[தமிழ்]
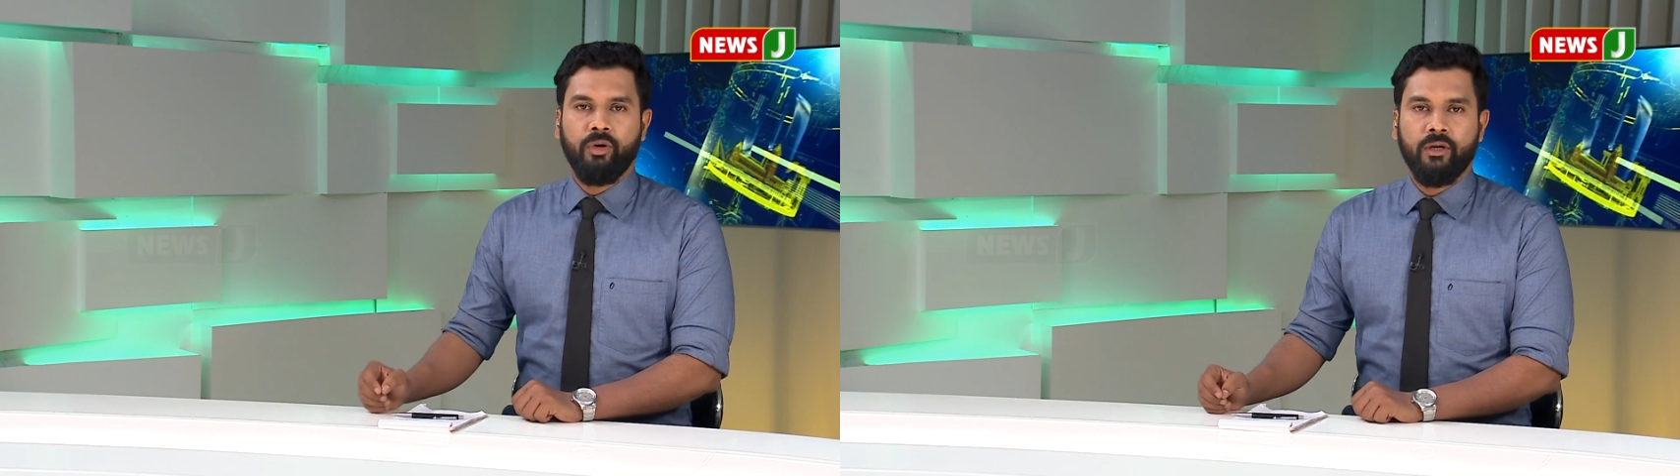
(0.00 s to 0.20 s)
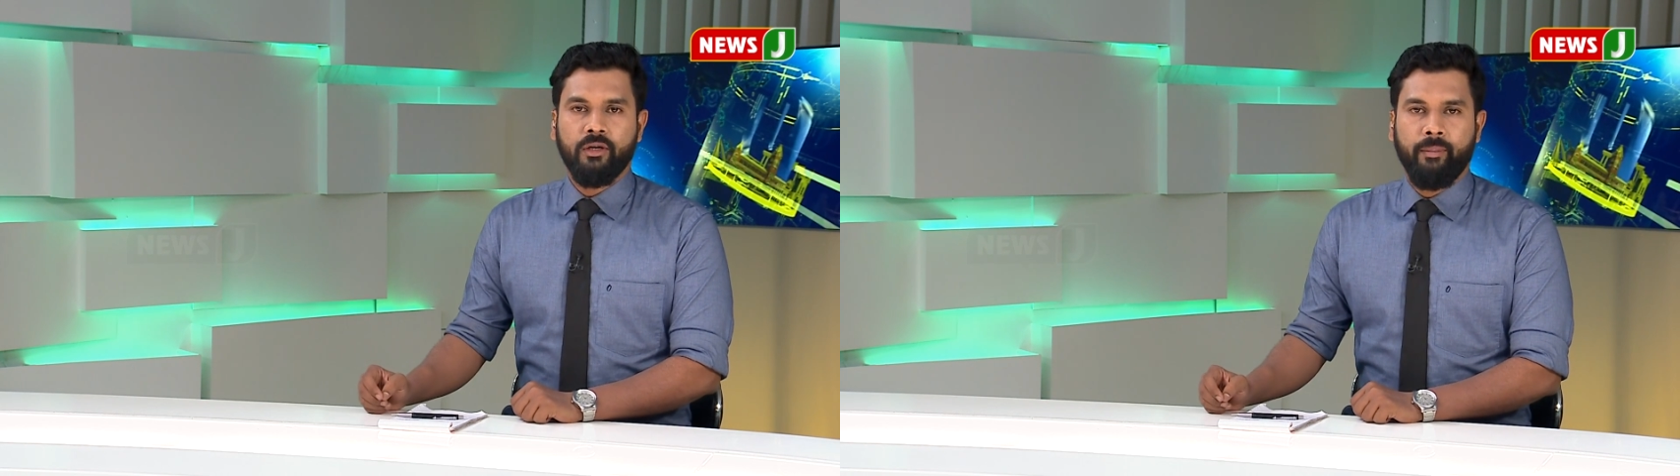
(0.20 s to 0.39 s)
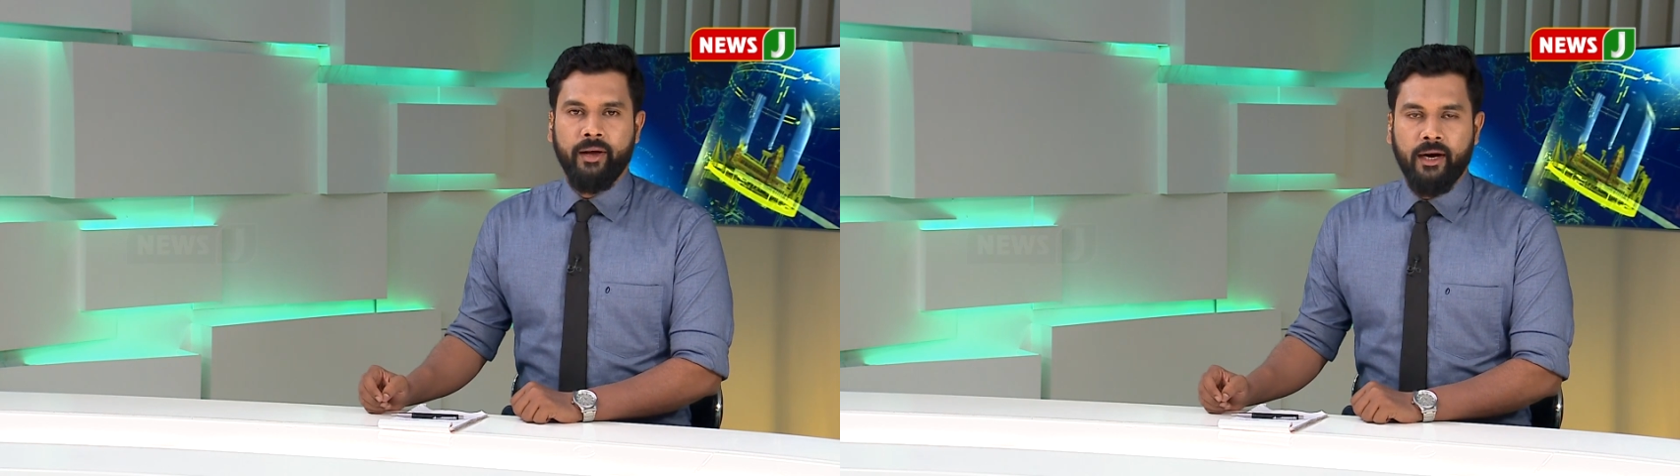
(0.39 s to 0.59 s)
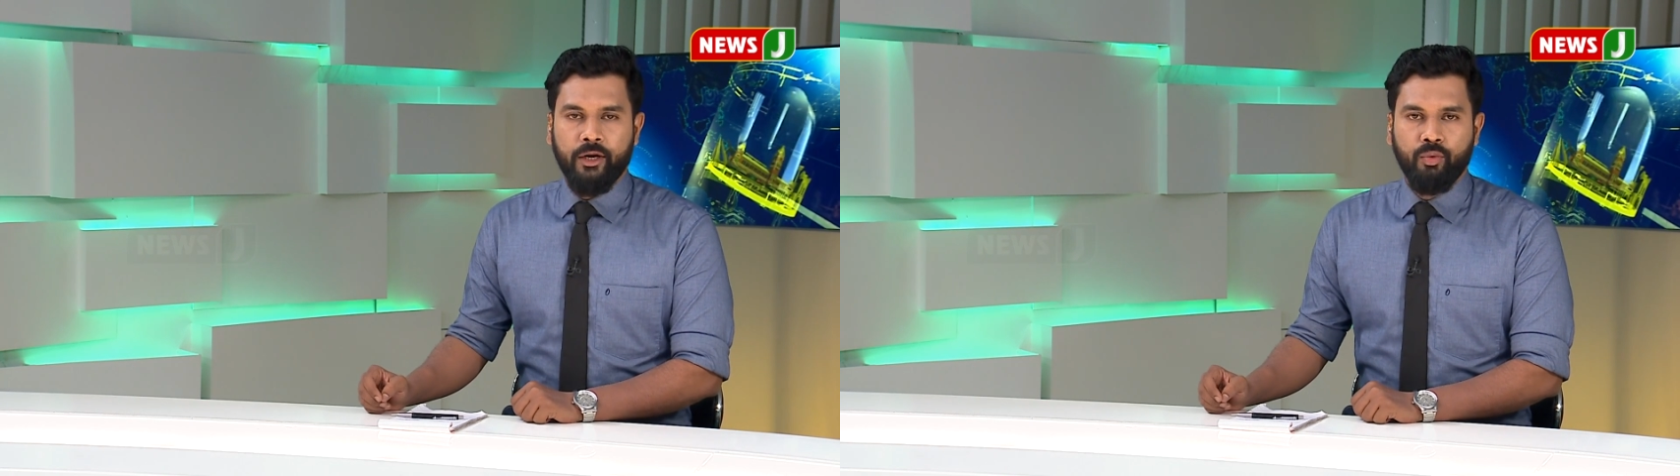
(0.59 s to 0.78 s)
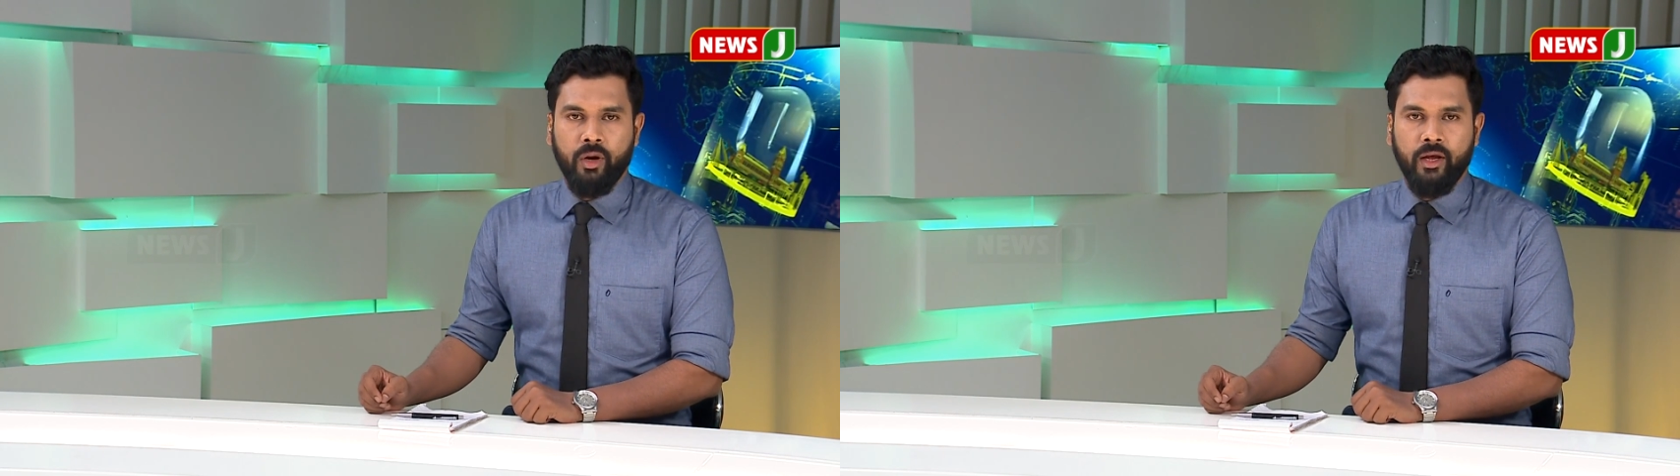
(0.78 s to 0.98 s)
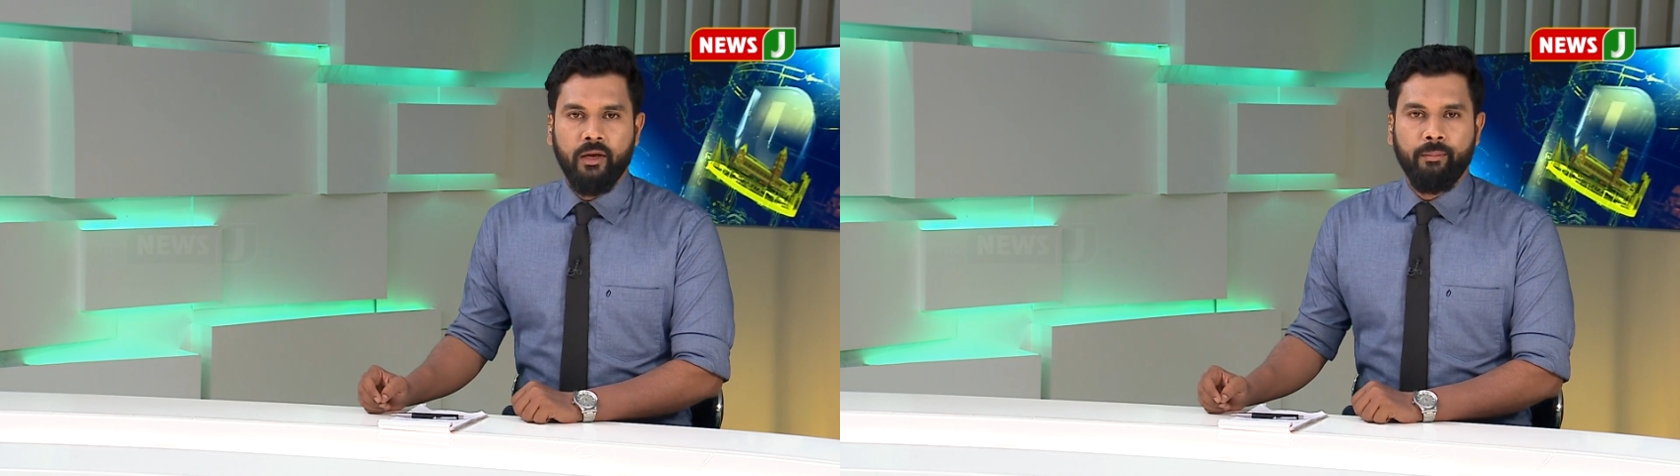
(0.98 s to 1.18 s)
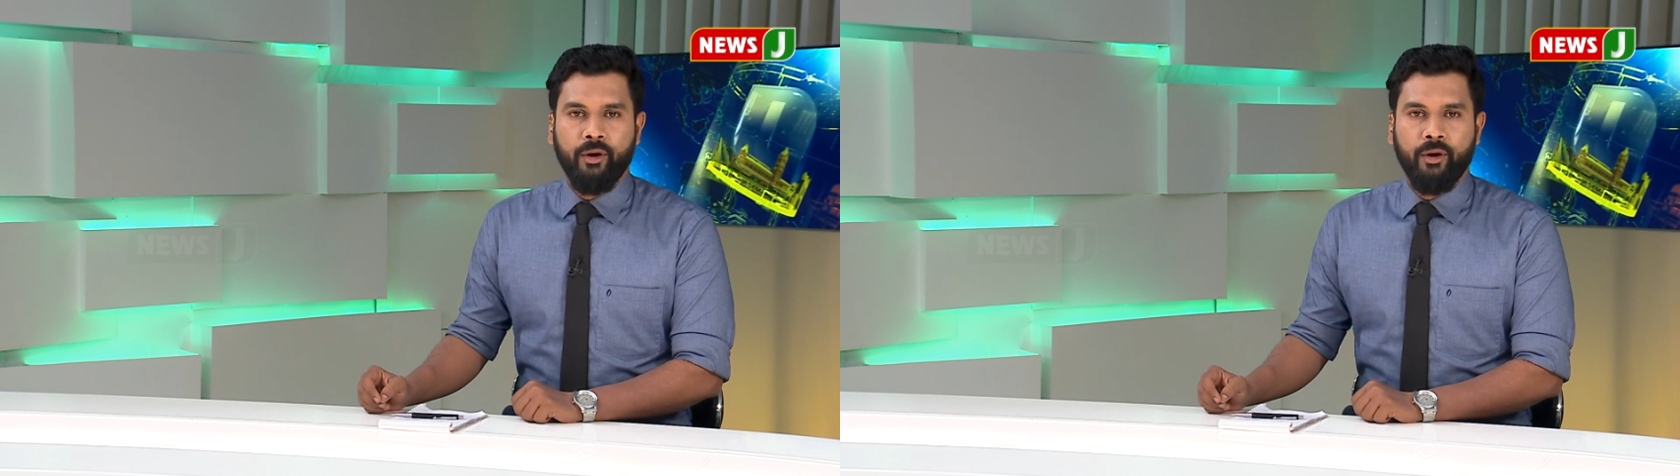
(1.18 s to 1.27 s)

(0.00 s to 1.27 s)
முன்னிட்டு மயிலாடுதுறை